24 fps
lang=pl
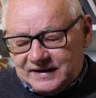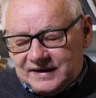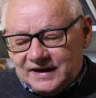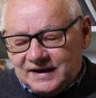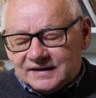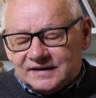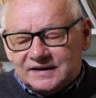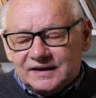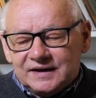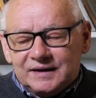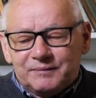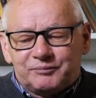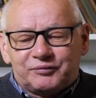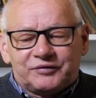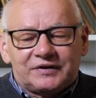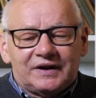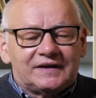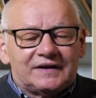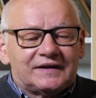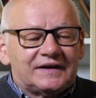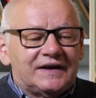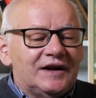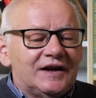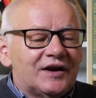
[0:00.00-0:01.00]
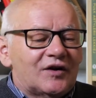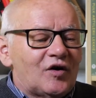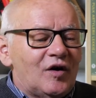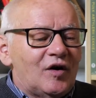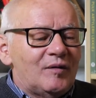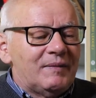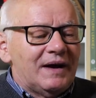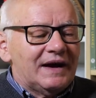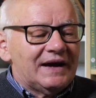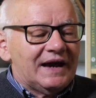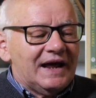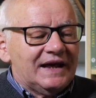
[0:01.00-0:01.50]
Kiedy przed
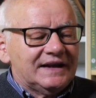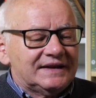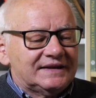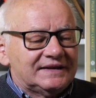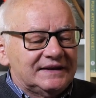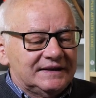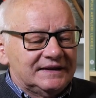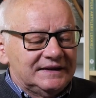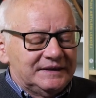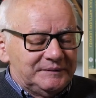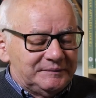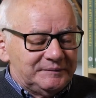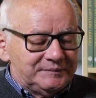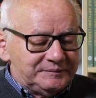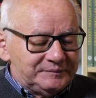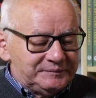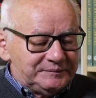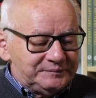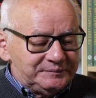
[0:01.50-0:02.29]
kilkoma laty